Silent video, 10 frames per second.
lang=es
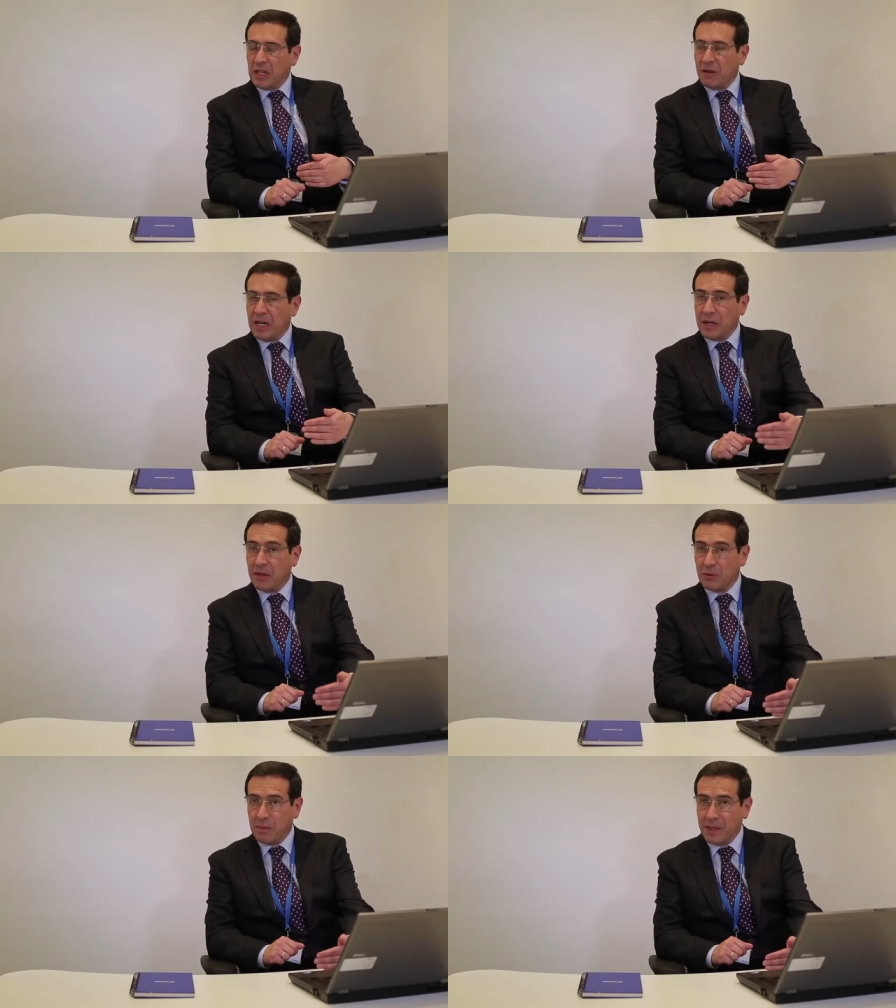trabajar
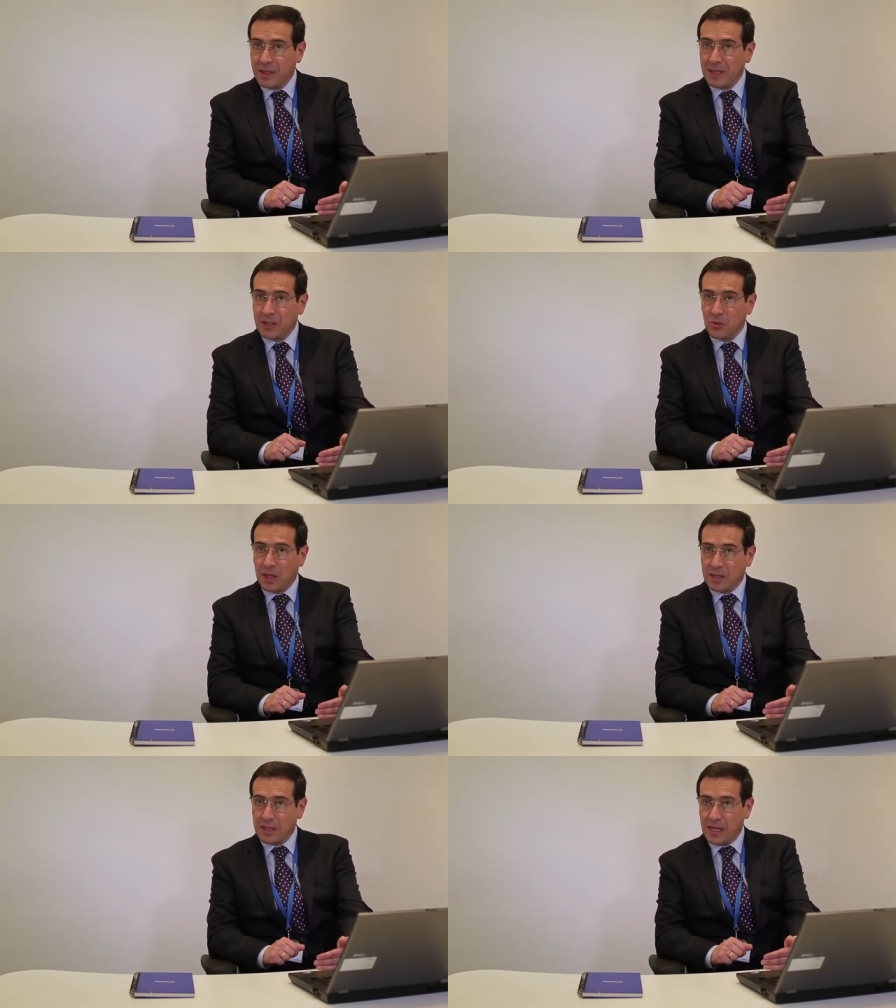eventualmente en su
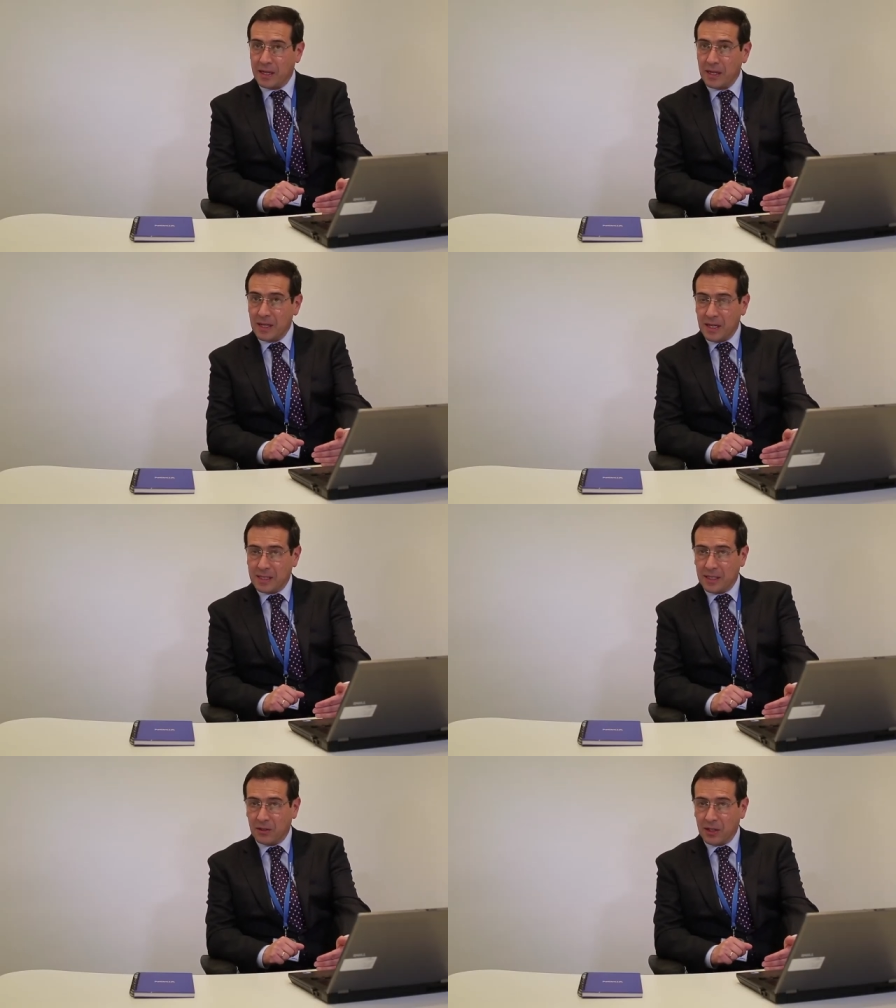casa haciendo